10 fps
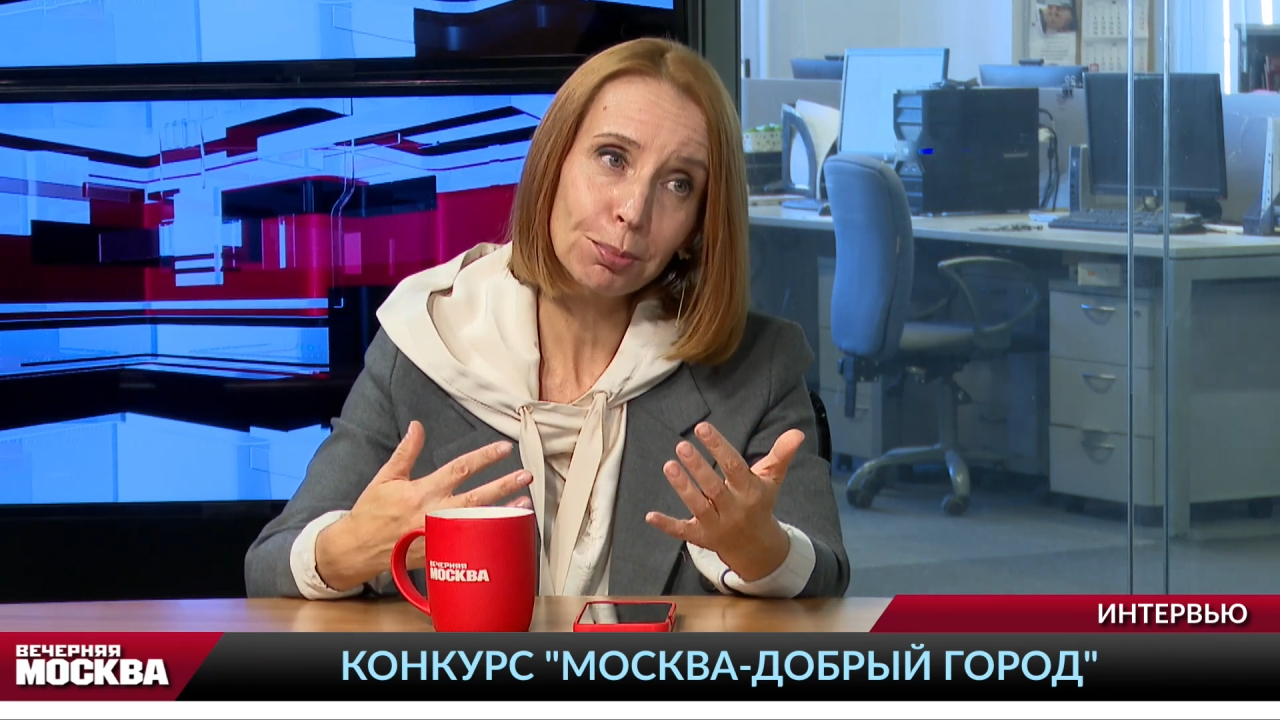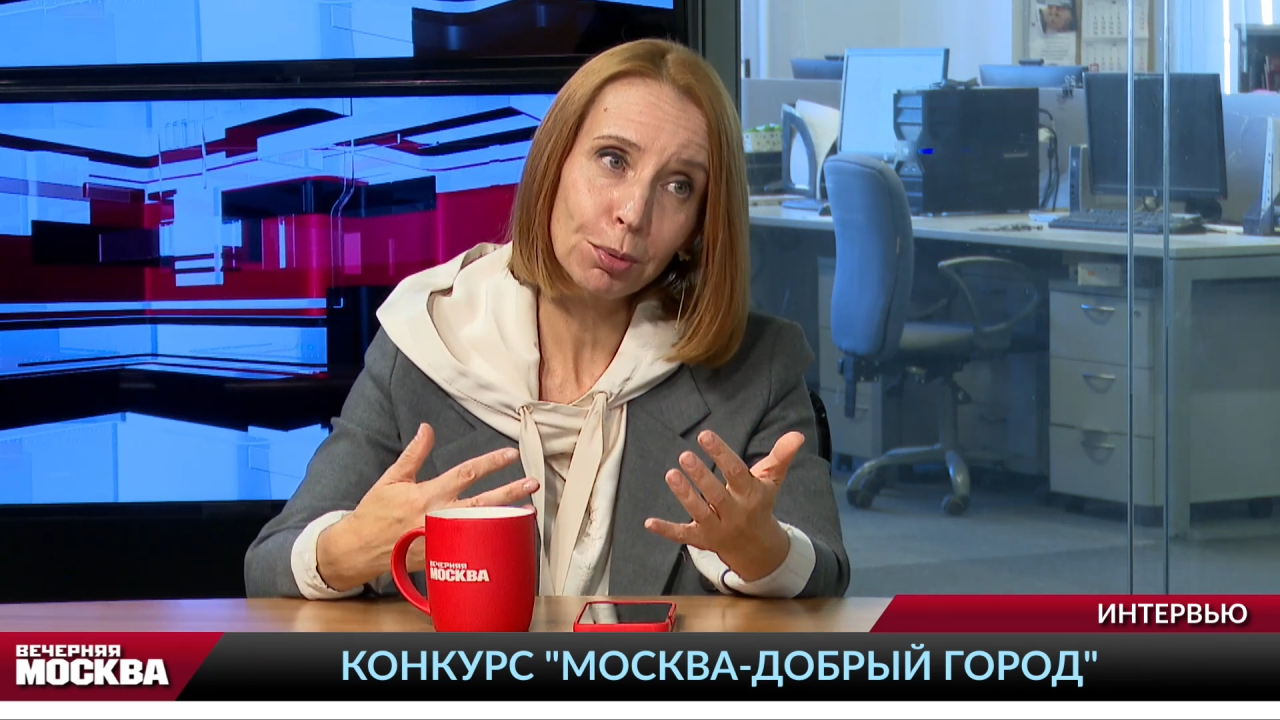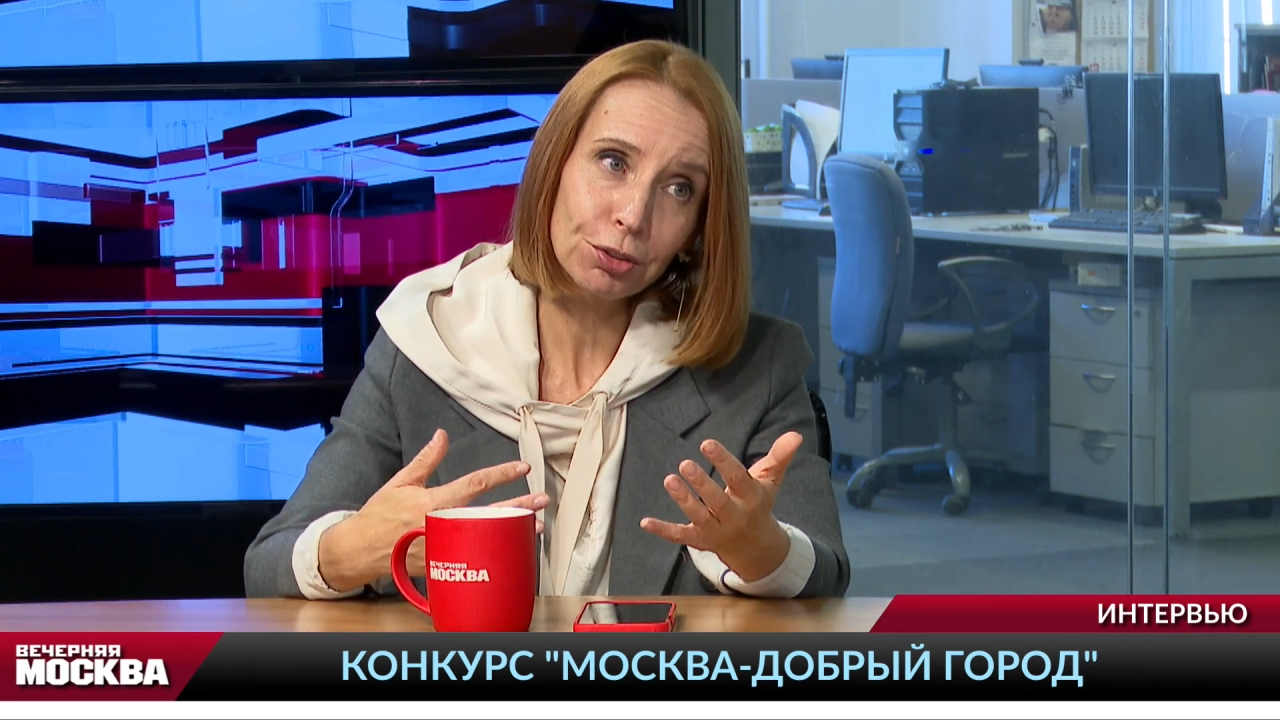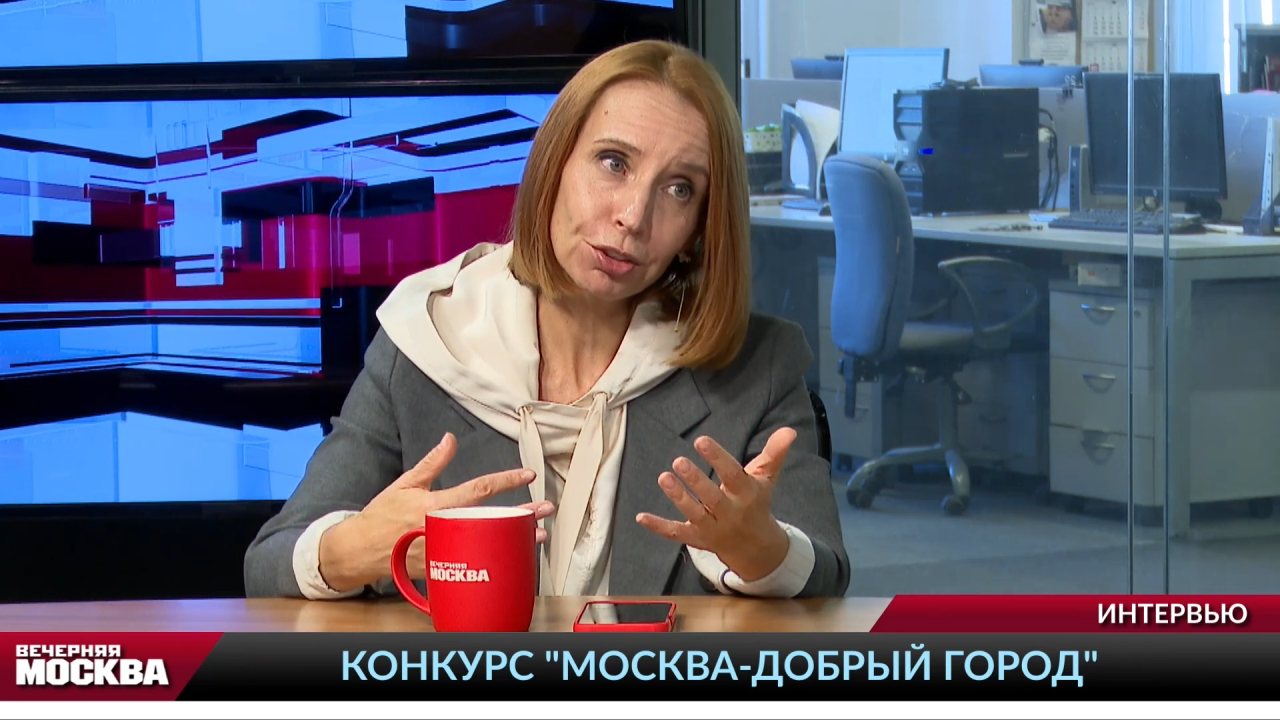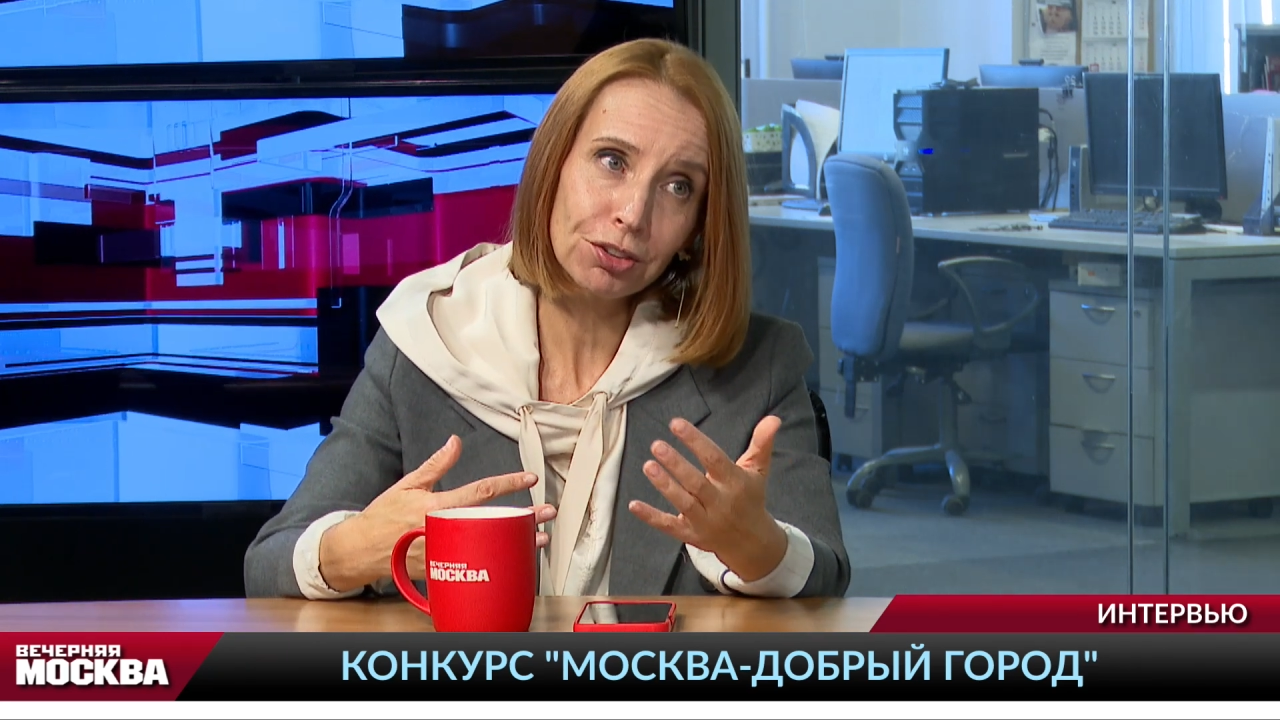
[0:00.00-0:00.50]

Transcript: в большей